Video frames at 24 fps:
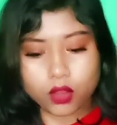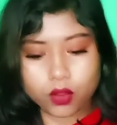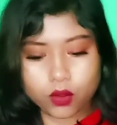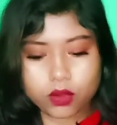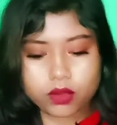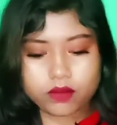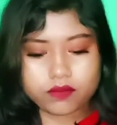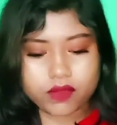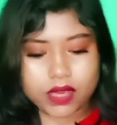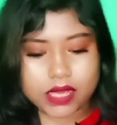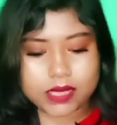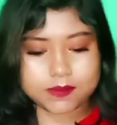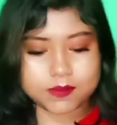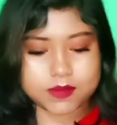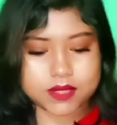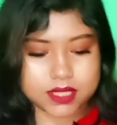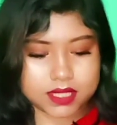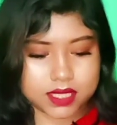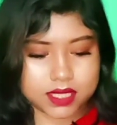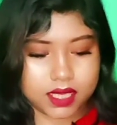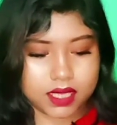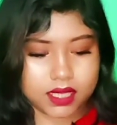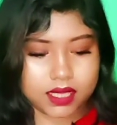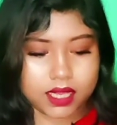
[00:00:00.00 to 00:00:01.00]
गुड वाइब्स
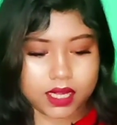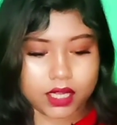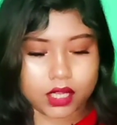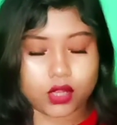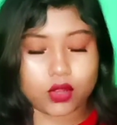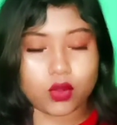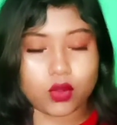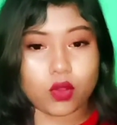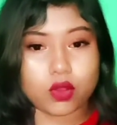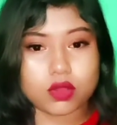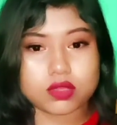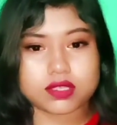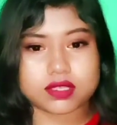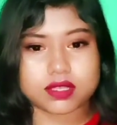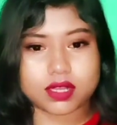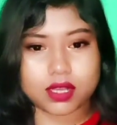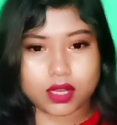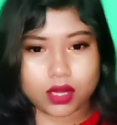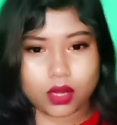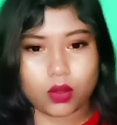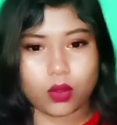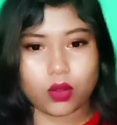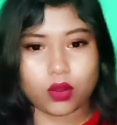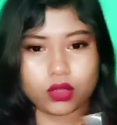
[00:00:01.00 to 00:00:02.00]
की ये रोज
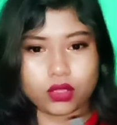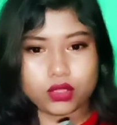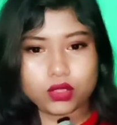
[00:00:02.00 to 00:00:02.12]
ग्लो